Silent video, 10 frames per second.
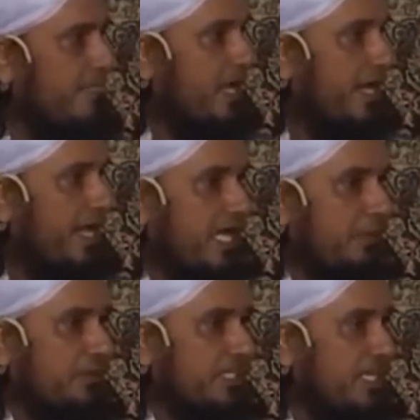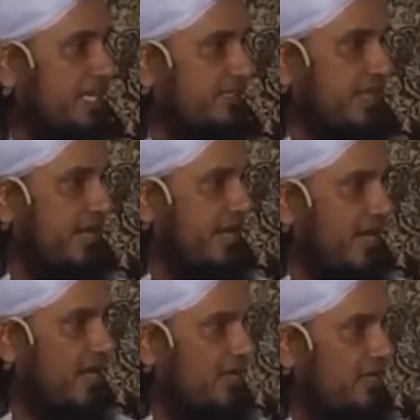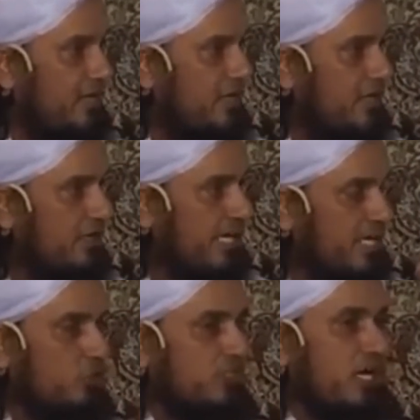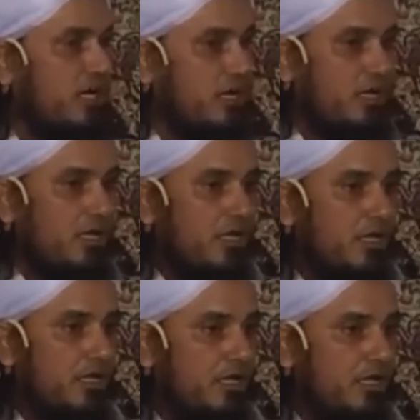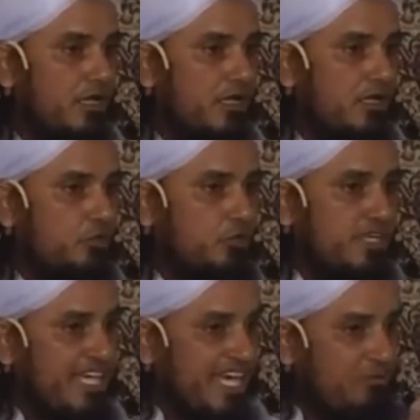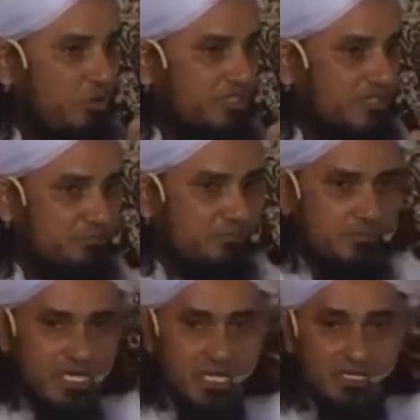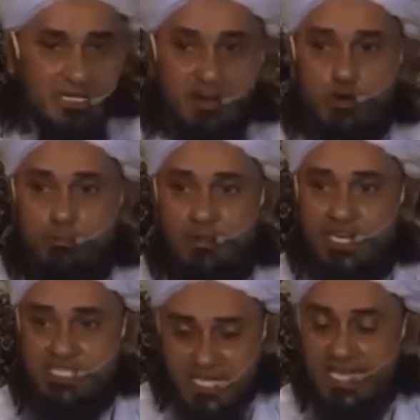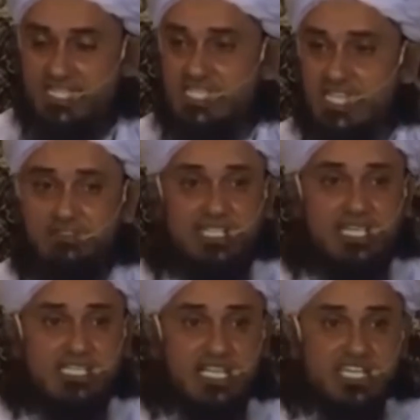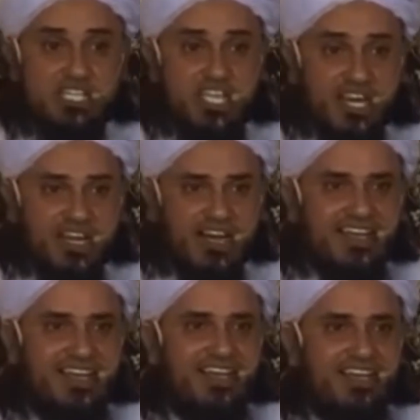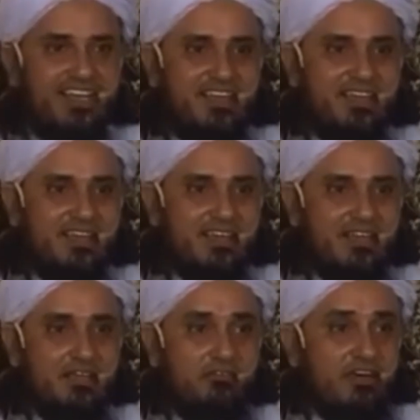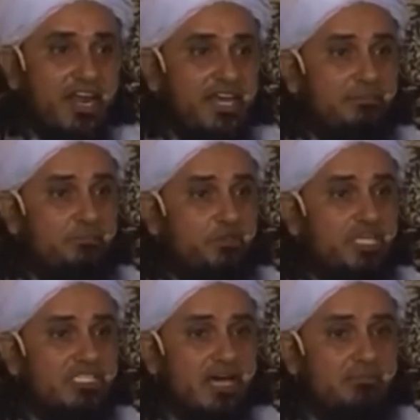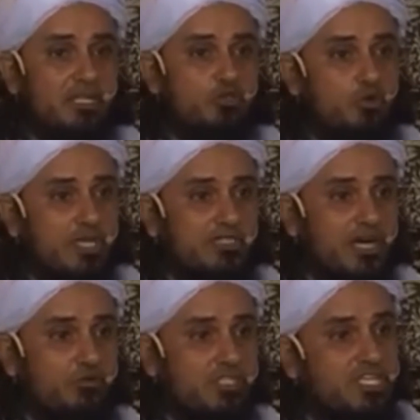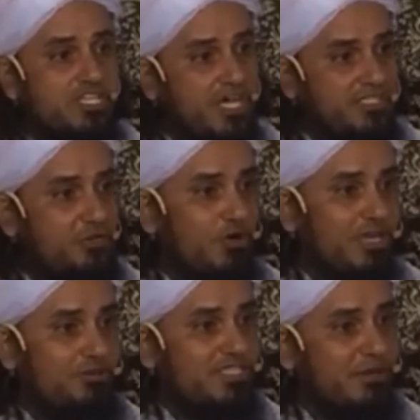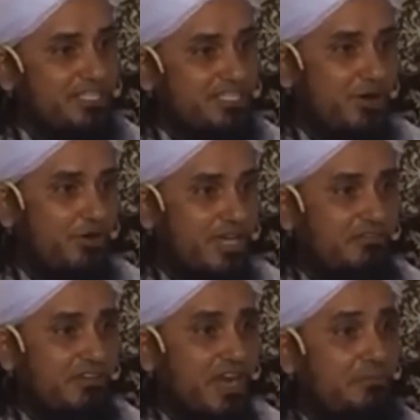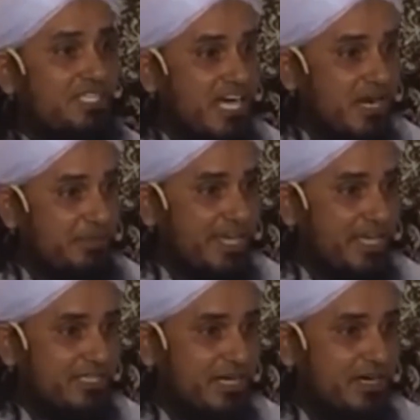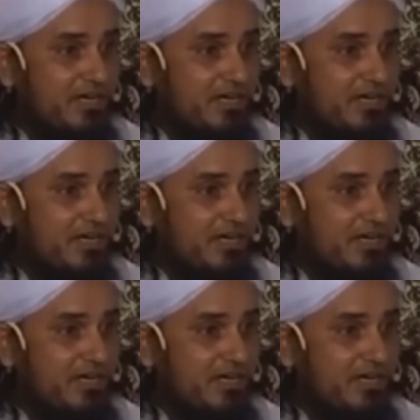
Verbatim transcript: हर एक की पथरी ने अंदर रहना नहीं होता तो यही वो तवहुम परस्ती है जिसकी वजह से शिरक आया है फला ने बुद्ध के सामने झुका था उसकी शादी हो गई उसके बच्चा हो गया फला मज़ार पे गया था